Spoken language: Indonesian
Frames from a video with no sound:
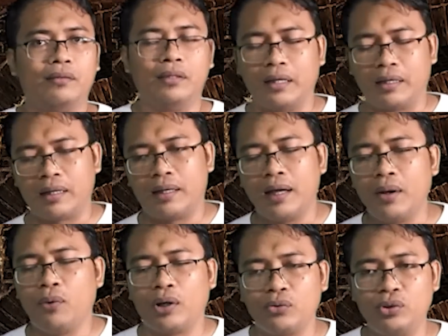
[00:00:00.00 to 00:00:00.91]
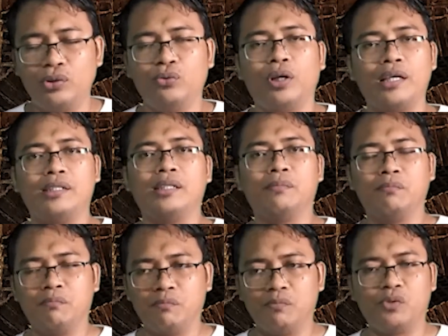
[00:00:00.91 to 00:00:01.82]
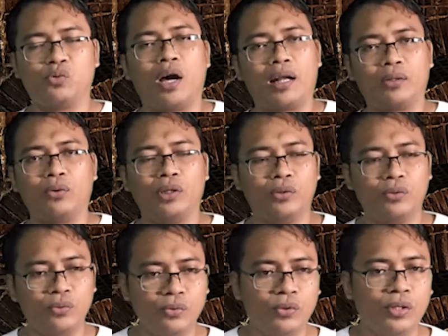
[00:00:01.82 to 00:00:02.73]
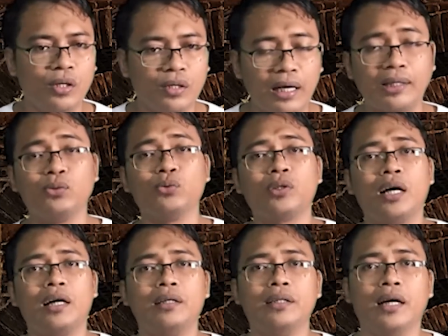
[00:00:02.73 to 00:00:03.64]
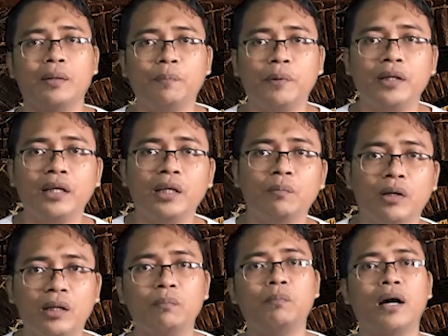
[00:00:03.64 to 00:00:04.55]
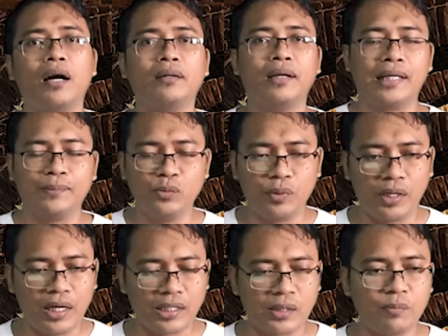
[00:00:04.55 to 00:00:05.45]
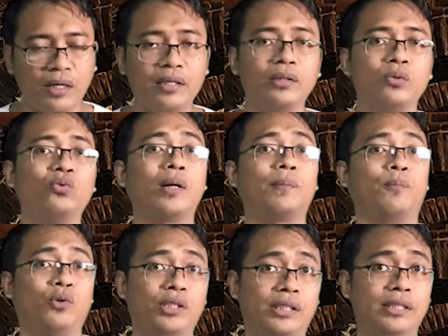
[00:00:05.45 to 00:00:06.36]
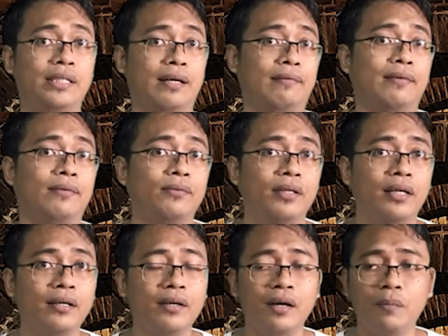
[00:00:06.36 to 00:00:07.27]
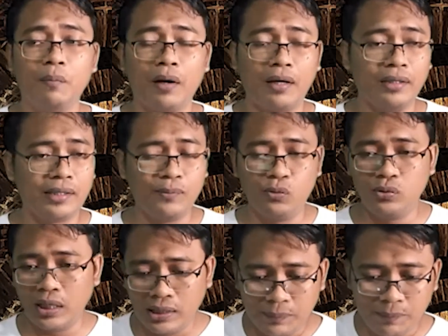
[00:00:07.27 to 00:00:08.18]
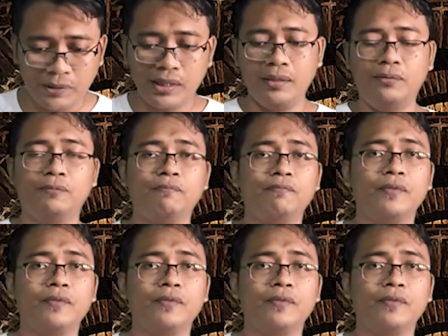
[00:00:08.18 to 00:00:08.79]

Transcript: Ya karena waktu itu rezim Soeharto itu nggak suka melihat PDI berkembang dan Ibu Mega semakin kuat posisinya gitu ya. Makanya kemudian dipecat.